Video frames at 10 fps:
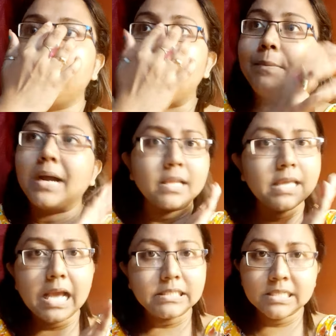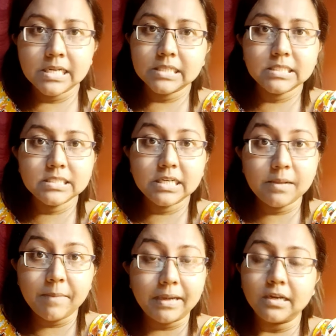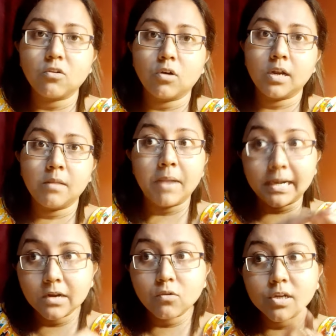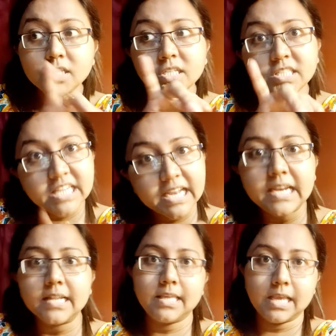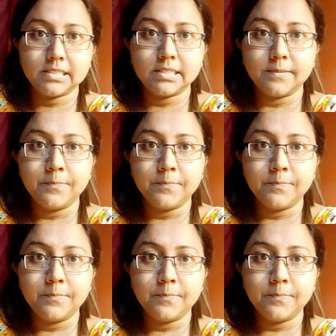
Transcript: বাবার কি আছে না আছে সেটা ম্যাটার করে না ম্যাটার করে যে ছেলের কি আছে